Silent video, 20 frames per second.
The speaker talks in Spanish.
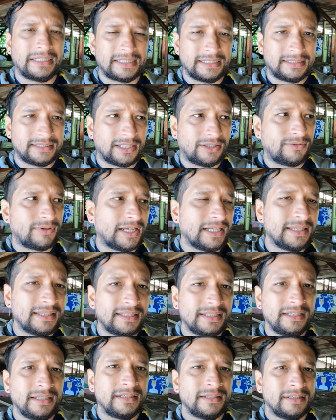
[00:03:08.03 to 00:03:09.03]

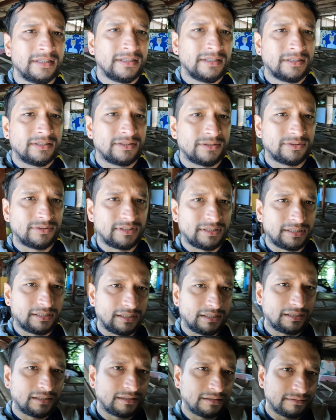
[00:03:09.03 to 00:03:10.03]
restaurante
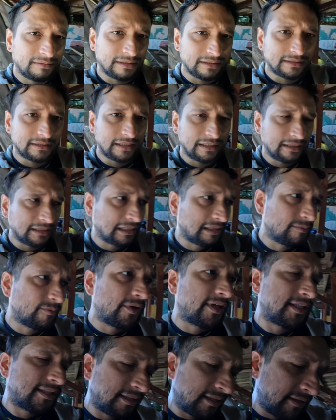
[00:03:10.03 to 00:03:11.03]
donde se
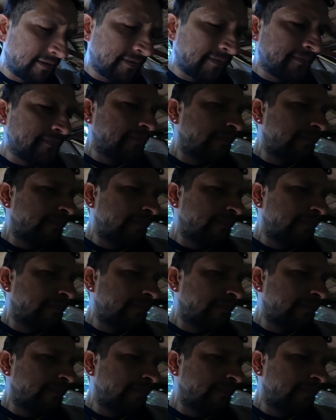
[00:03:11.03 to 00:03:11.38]
almuerza